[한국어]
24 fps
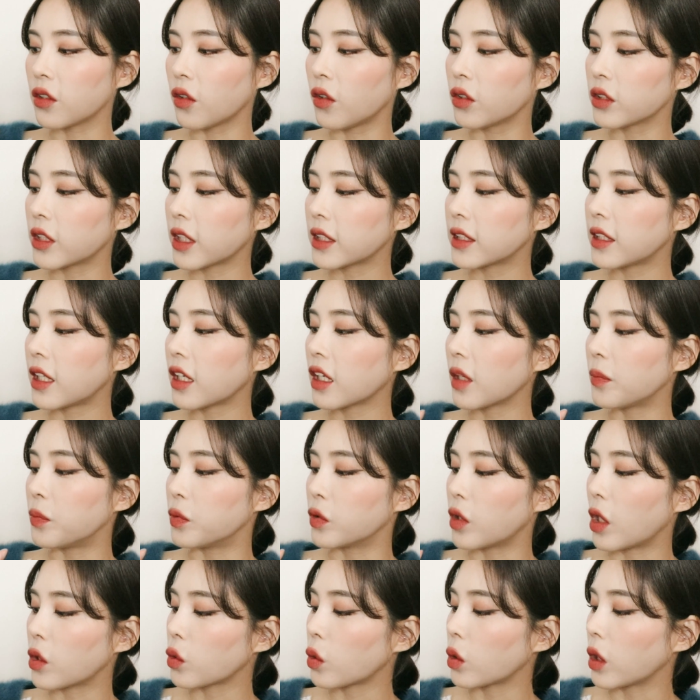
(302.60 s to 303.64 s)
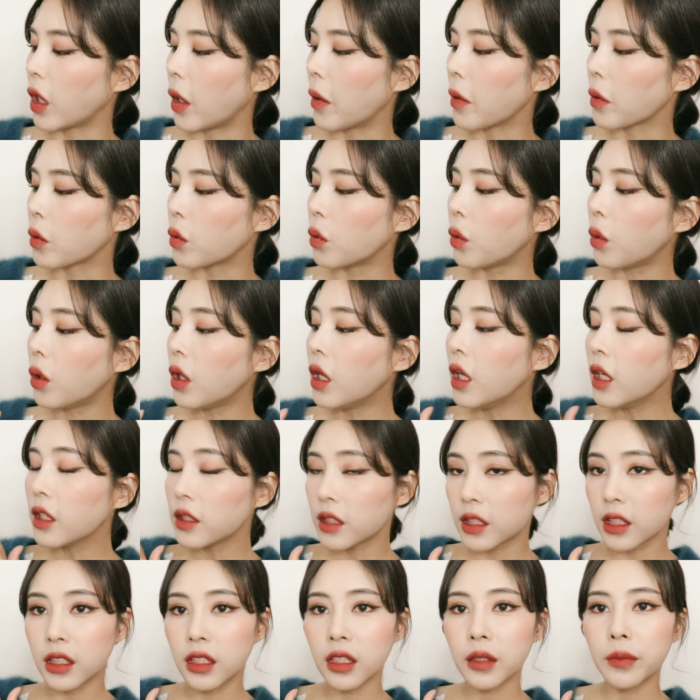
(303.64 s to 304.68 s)
그런 색상의 브라운으로 나왔고,
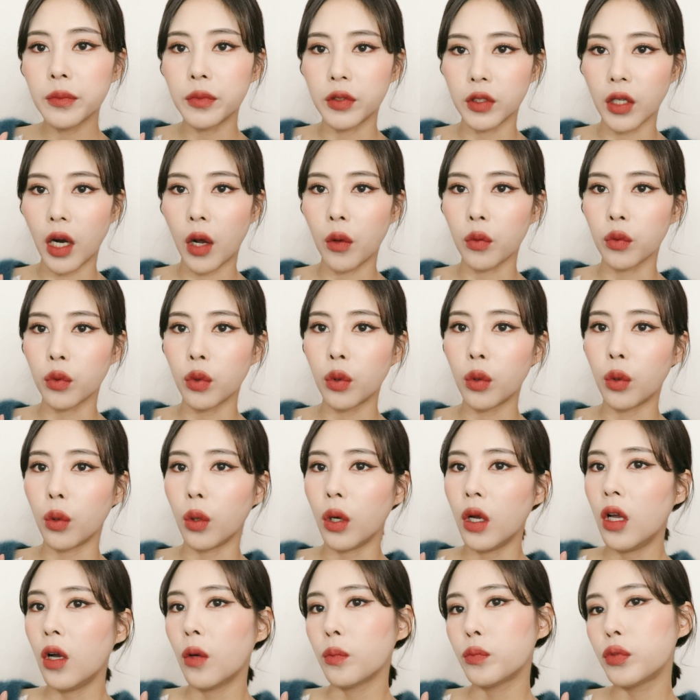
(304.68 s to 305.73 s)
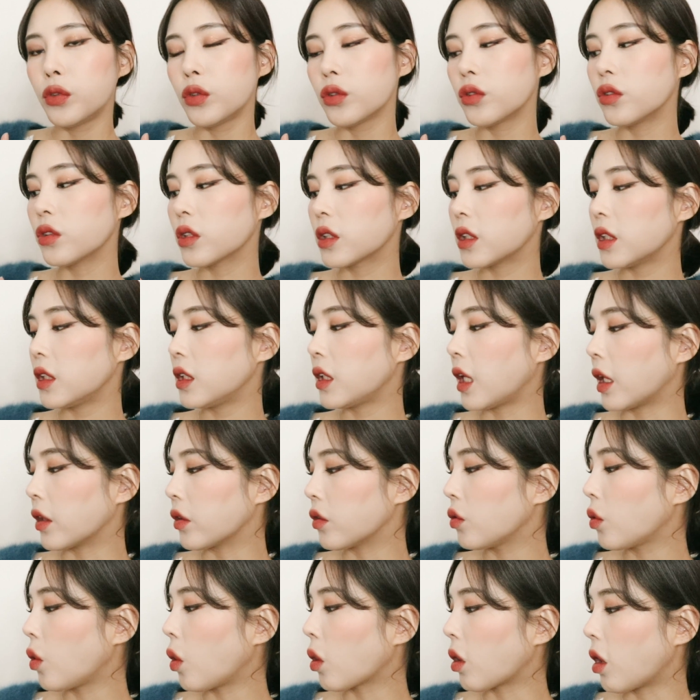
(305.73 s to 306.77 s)
짙은 브라운도 붉은기 안
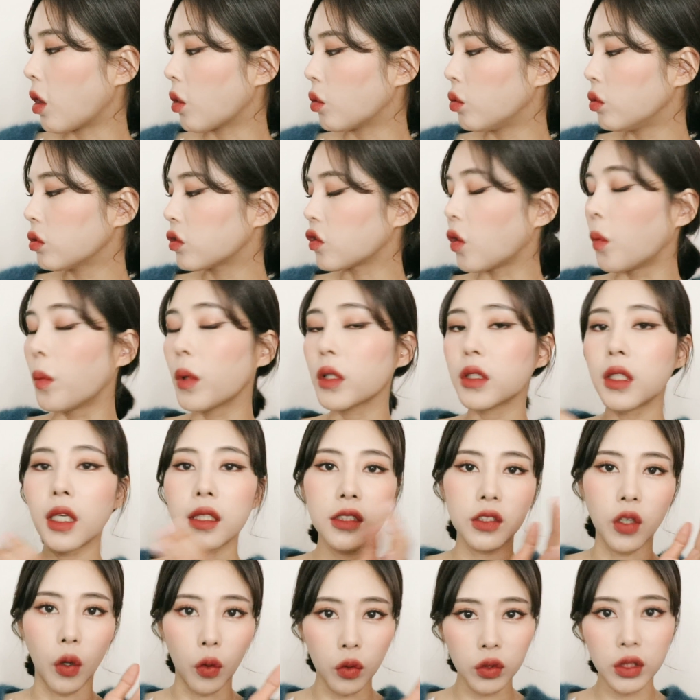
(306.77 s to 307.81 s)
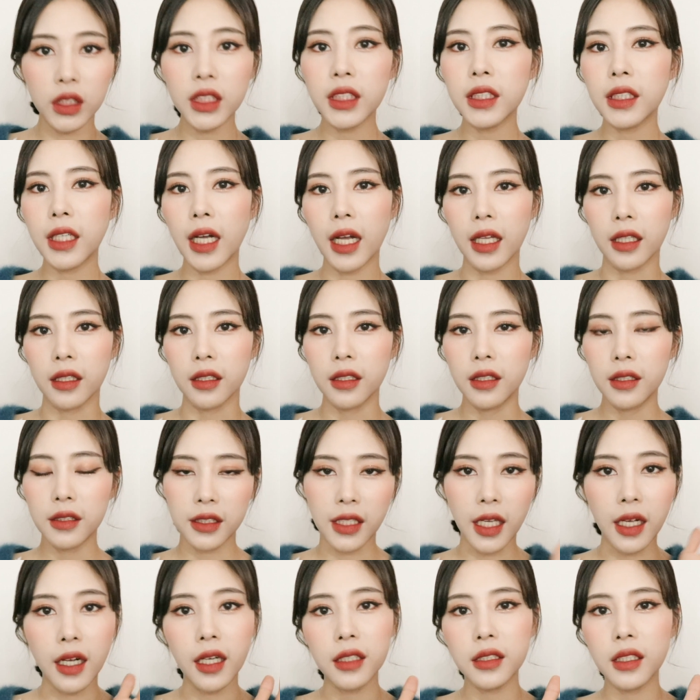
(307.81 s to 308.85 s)
들어가고 정말 딱 정직한,
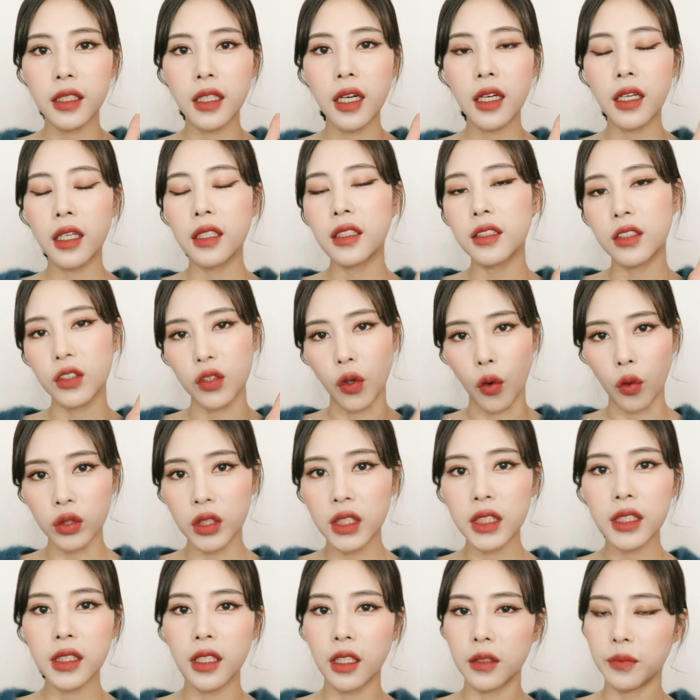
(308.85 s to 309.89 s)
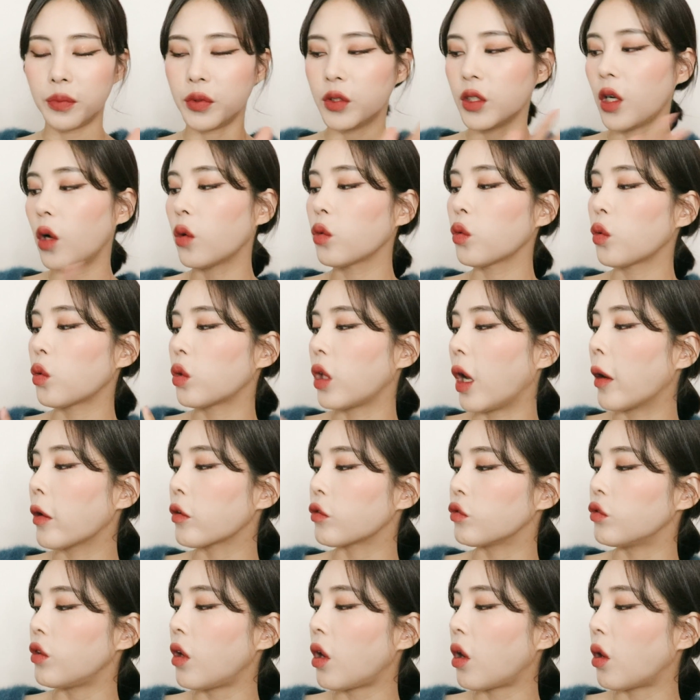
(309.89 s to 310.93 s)
제가 생각하는 정직한 브라운으로
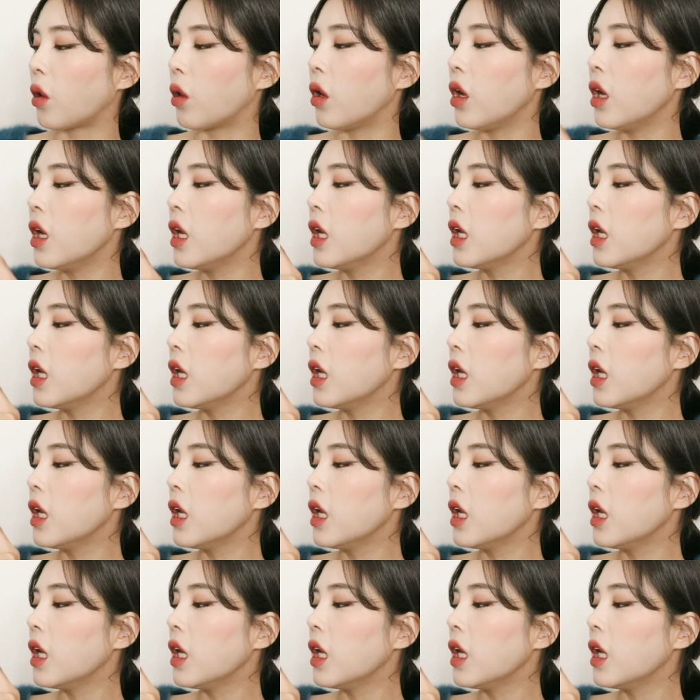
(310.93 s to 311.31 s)
나왔고요.